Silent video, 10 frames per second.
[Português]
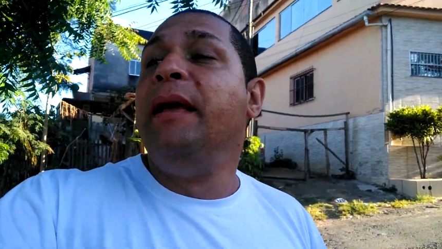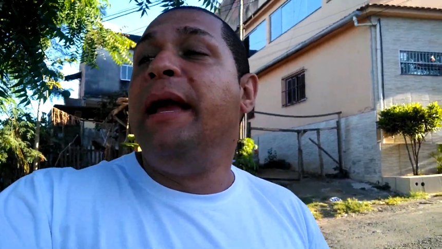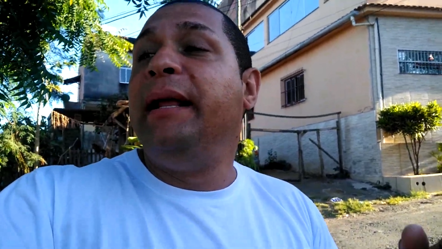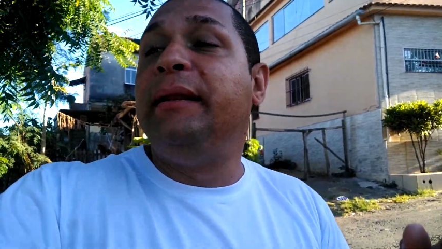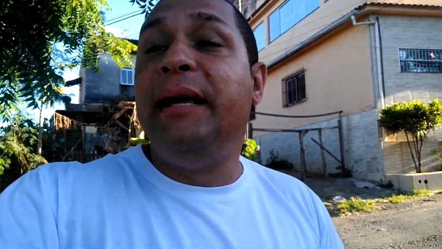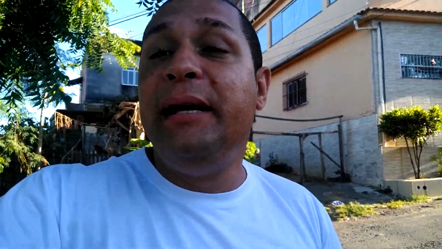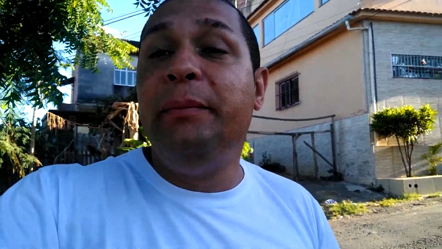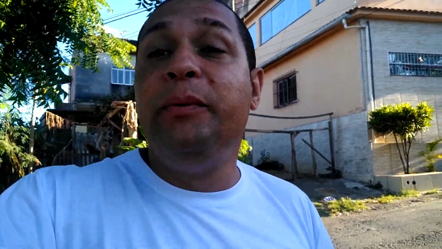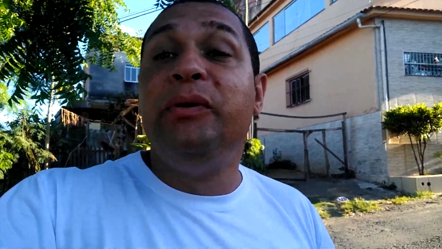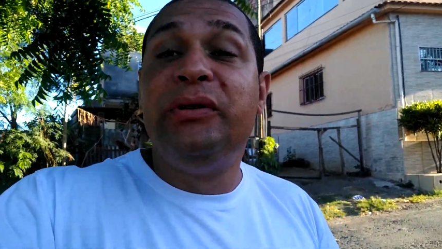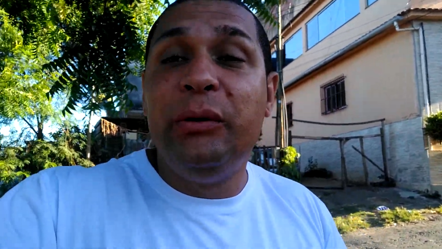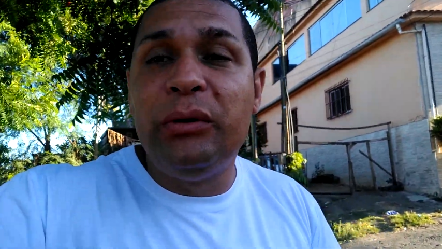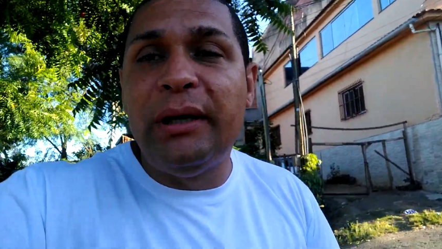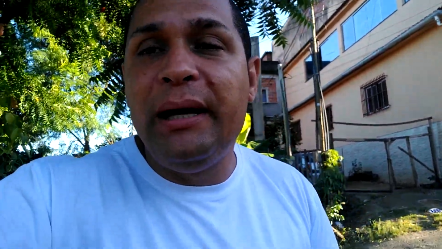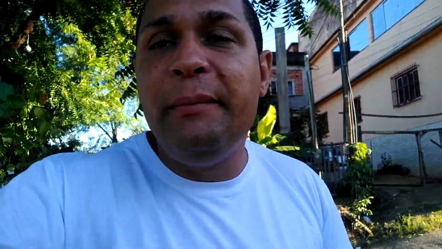É tempo do seu
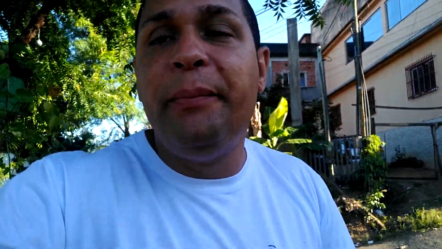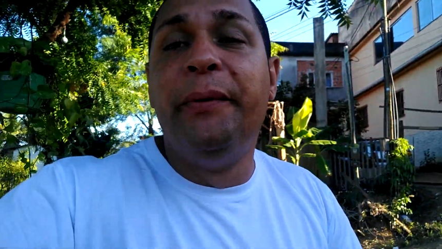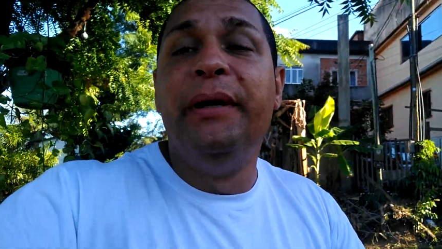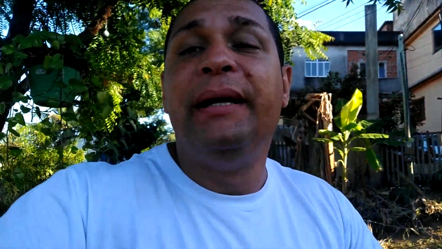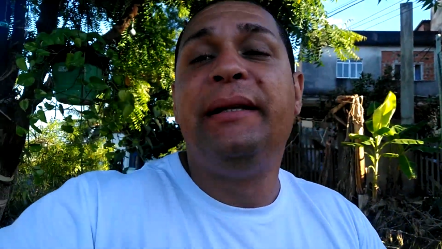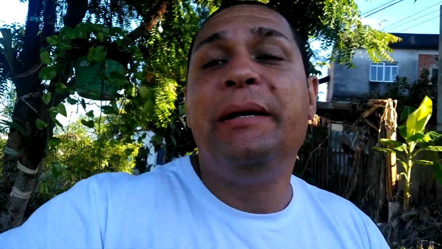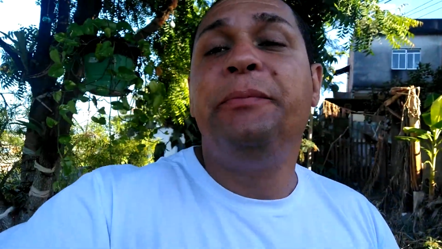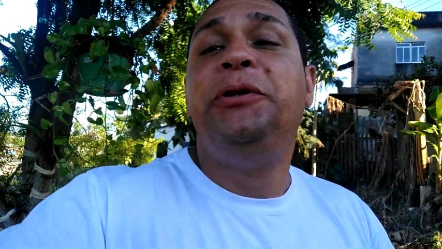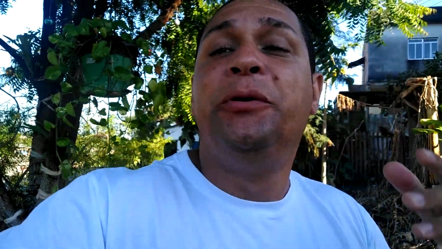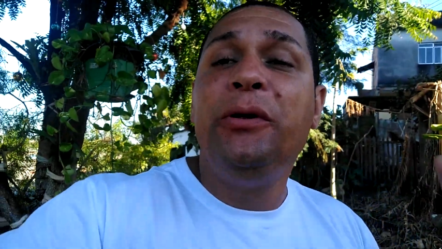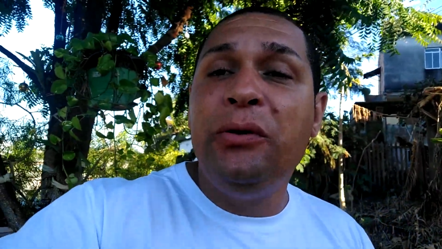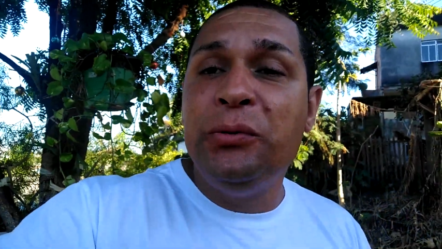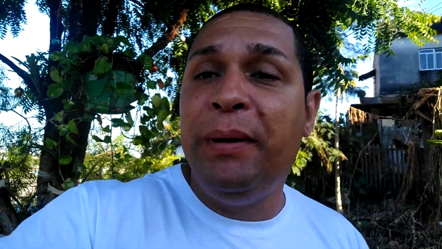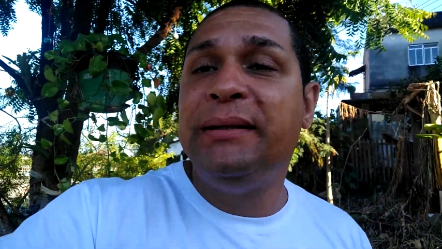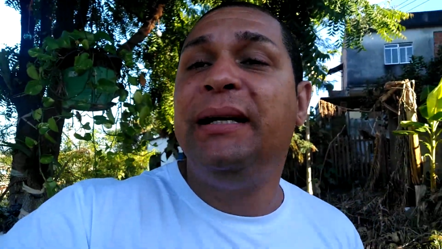tempo, é tempo de outros
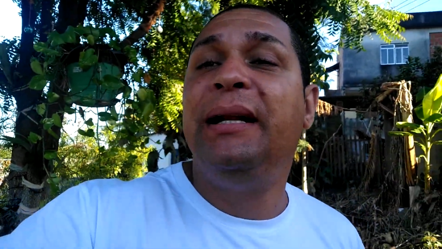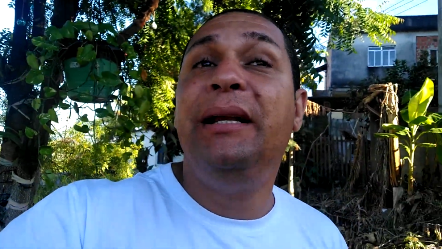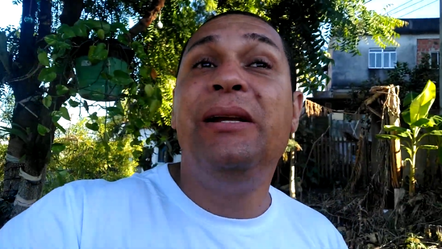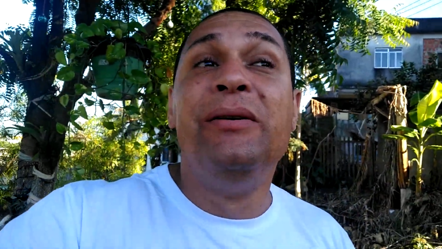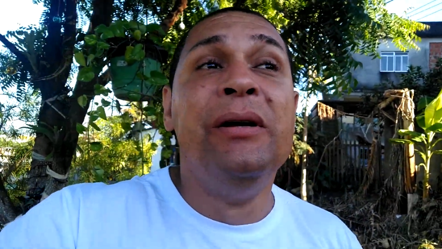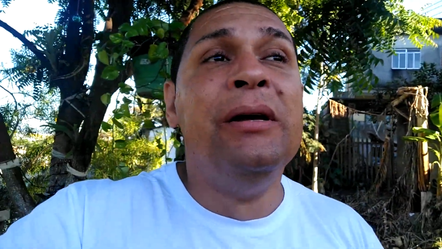passarinhos,